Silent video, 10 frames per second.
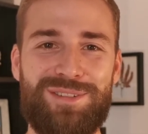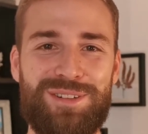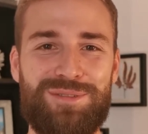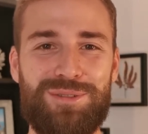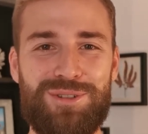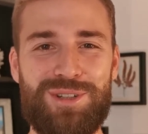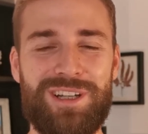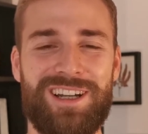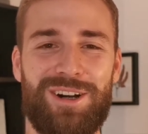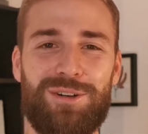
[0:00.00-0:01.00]
von
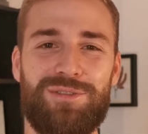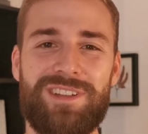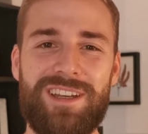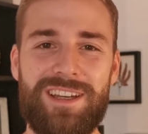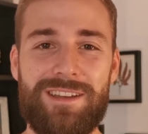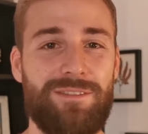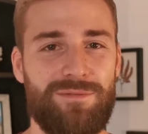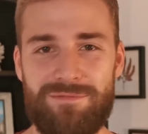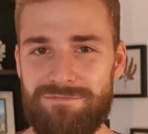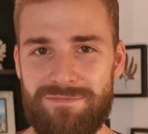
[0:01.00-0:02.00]
Fuji gekauft.
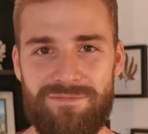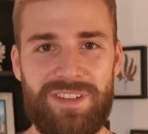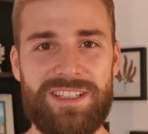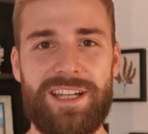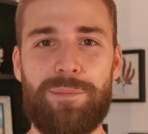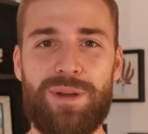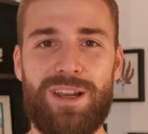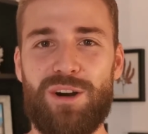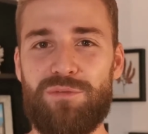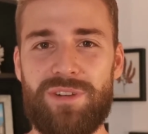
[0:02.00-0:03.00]
Wie gesagt,
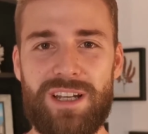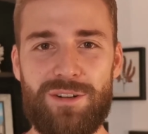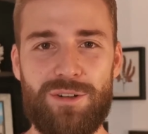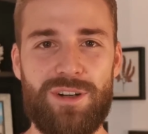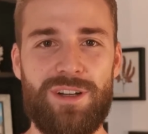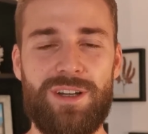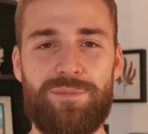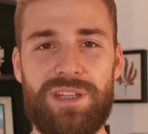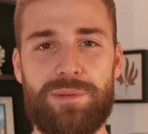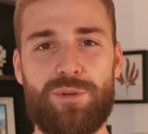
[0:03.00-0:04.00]
abgelaufen, weil er auch
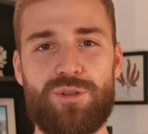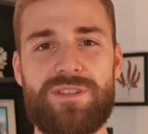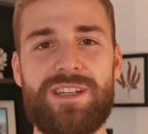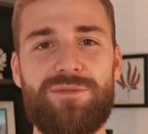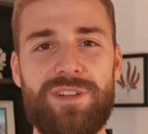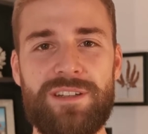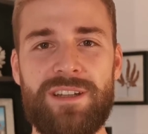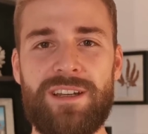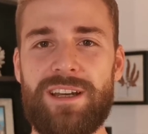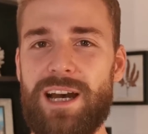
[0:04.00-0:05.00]
ähm, nicht mehr produziert
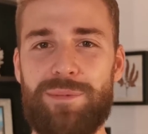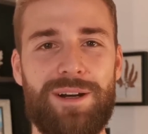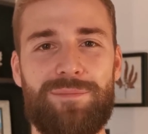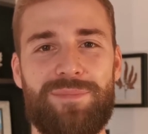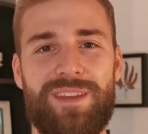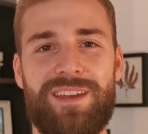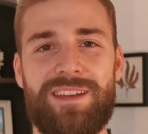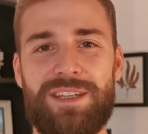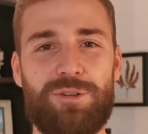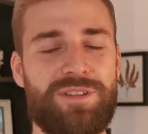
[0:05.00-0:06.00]
wird. Aber
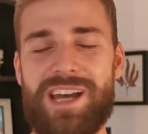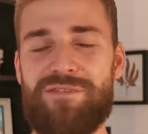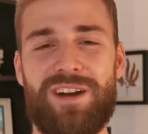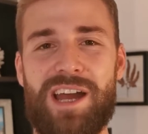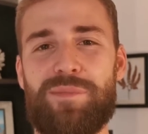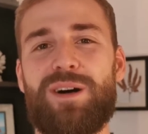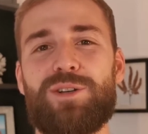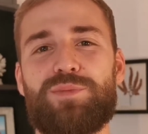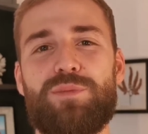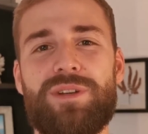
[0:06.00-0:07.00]
ich wollte es einfach einmal
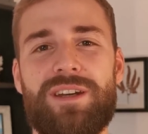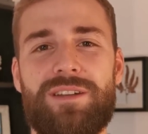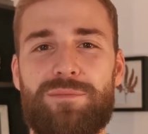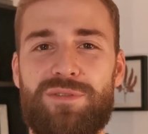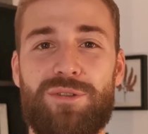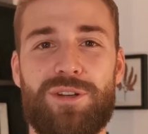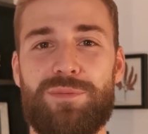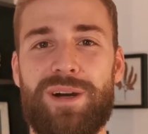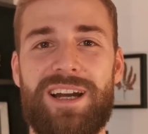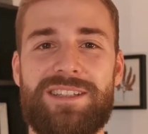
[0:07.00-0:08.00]
ausprobieren, bevor
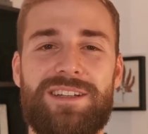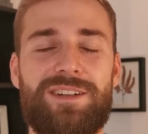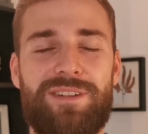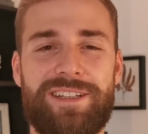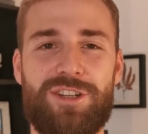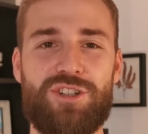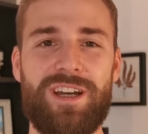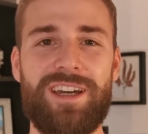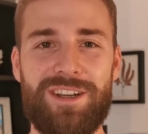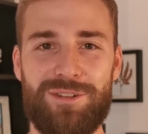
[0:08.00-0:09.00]
die Preise weiter
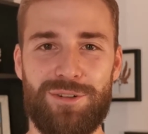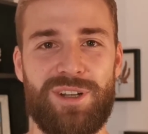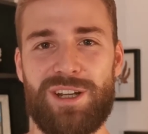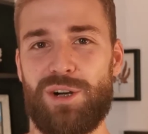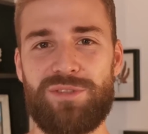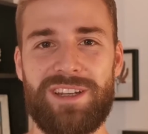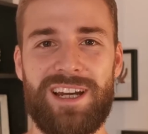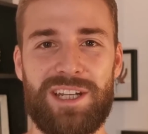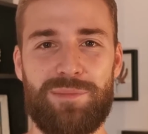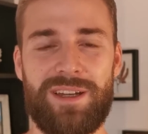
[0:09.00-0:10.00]
steigen, bevor der Kauf dann
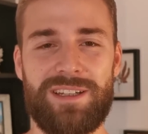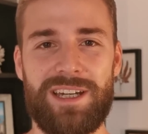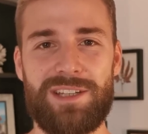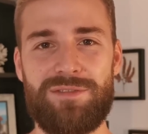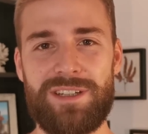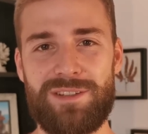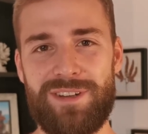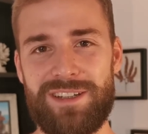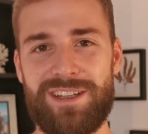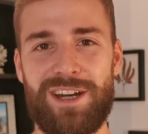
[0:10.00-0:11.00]
gar nicht mehr
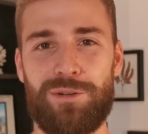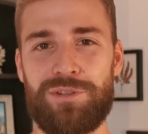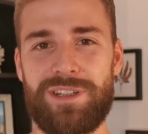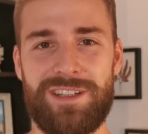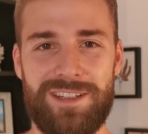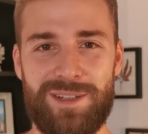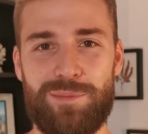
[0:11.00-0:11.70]
gerechtfertigt werden kann und die